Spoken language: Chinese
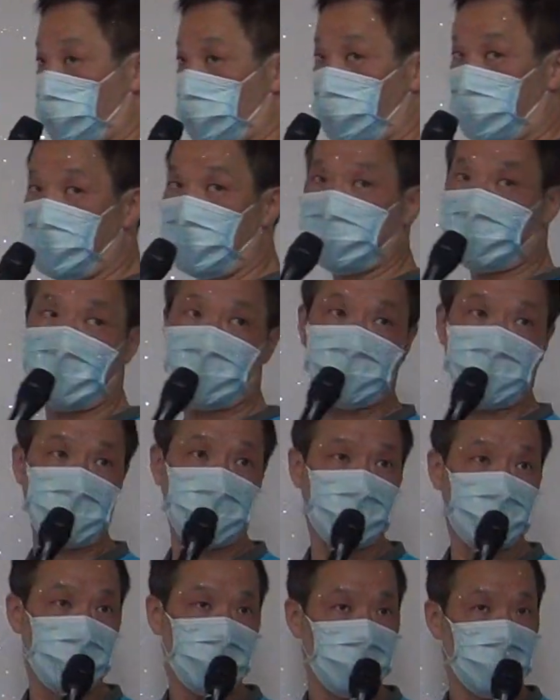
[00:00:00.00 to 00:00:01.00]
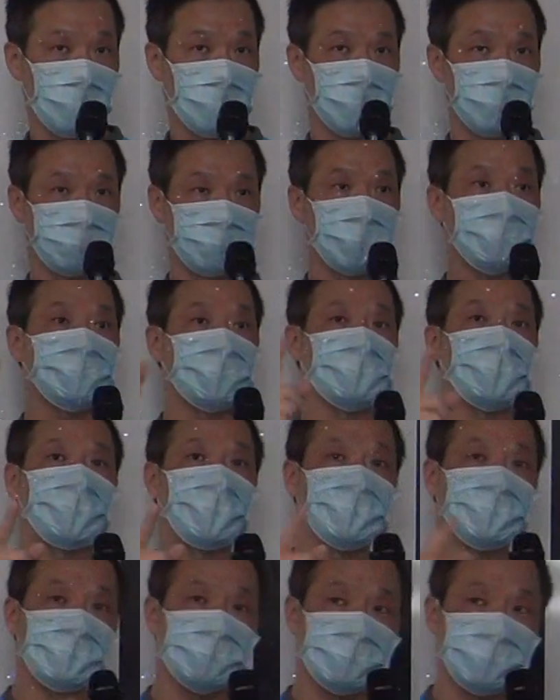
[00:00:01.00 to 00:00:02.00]
度回到北方，所以找到
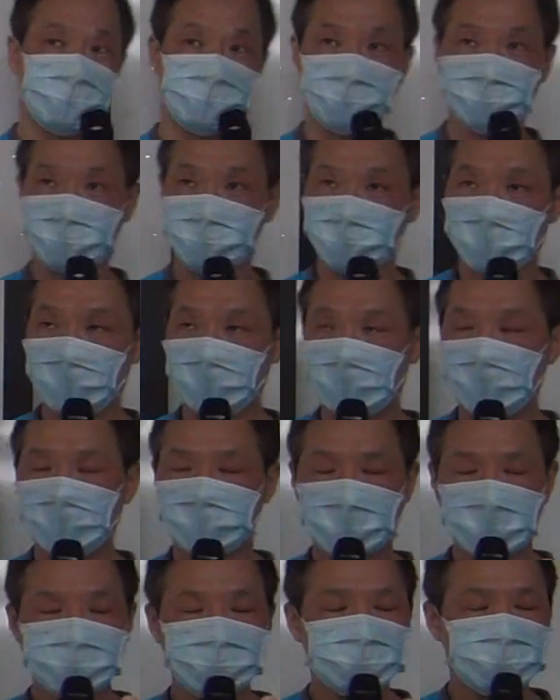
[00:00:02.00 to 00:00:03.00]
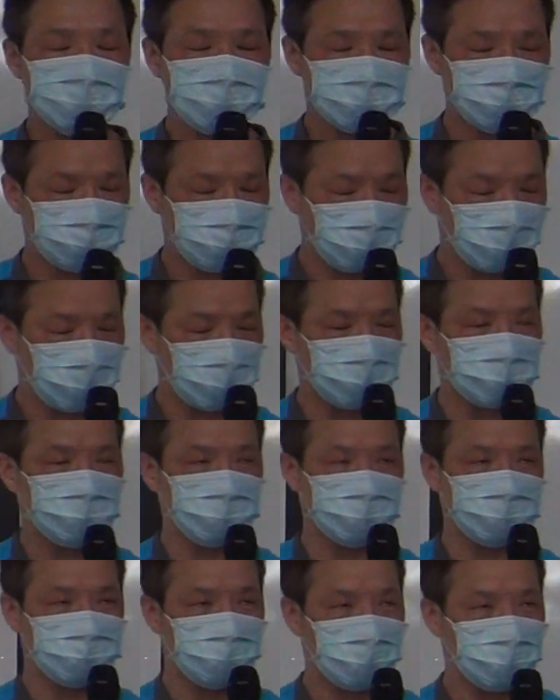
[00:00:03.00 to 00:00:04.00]
北极星。但是请确
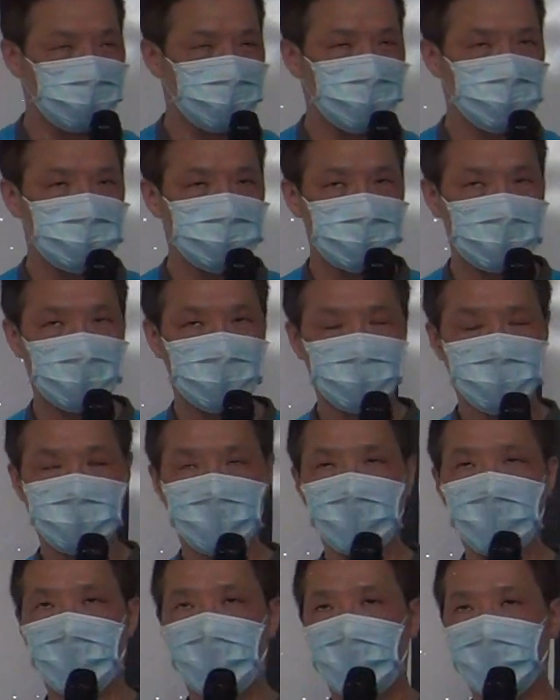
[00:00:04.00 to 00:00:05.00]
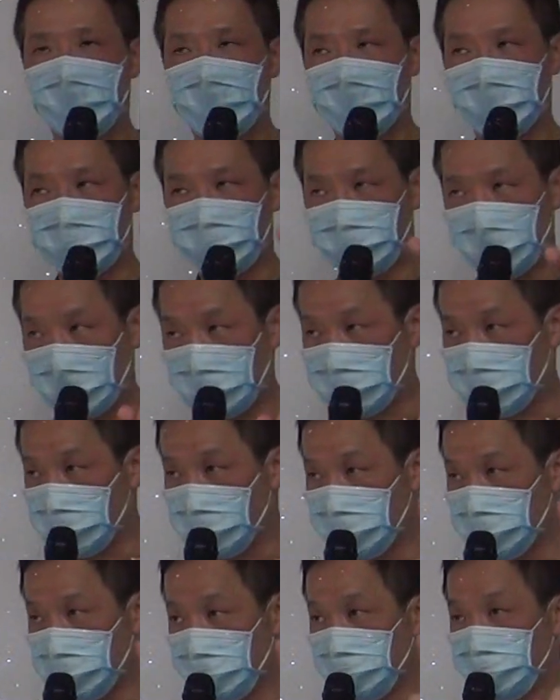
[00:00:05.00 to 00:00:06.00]
请确定一下，北
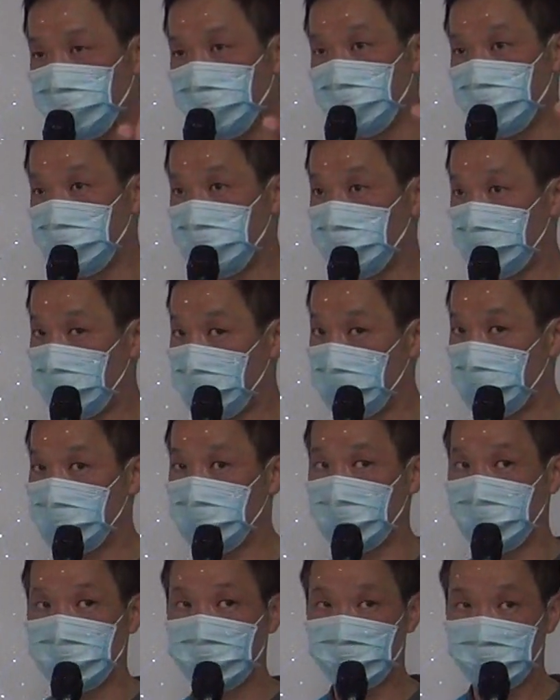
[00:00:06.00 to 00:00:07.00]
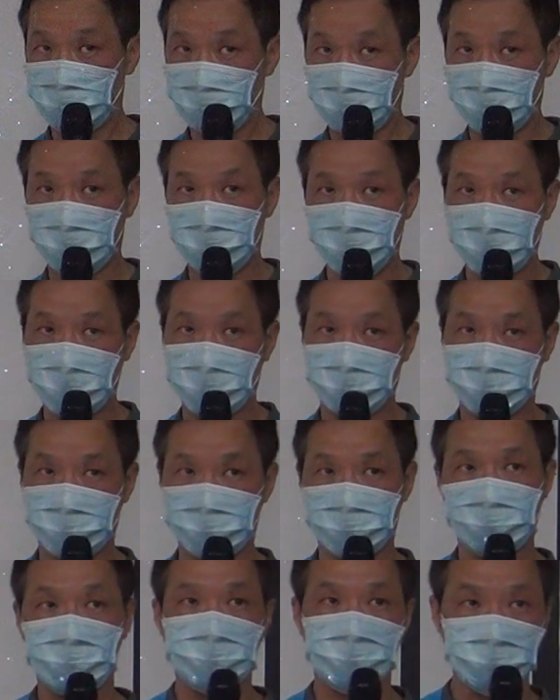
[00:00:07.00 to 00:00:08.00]
极星不是天上最亮
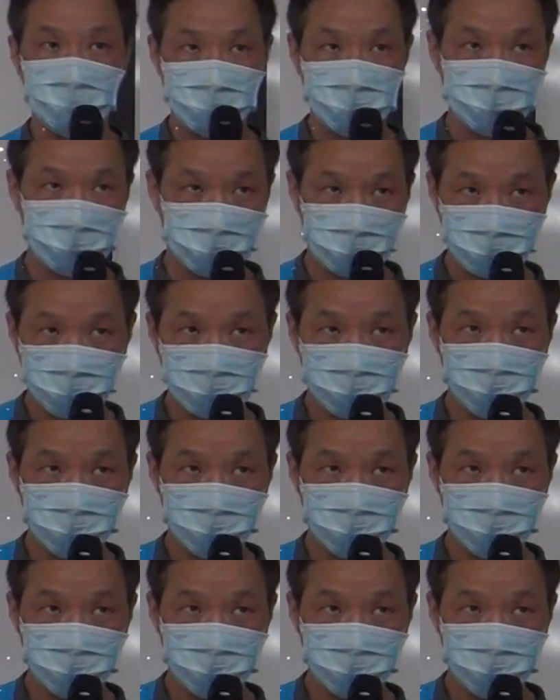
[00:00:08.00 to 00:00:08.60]
的星星，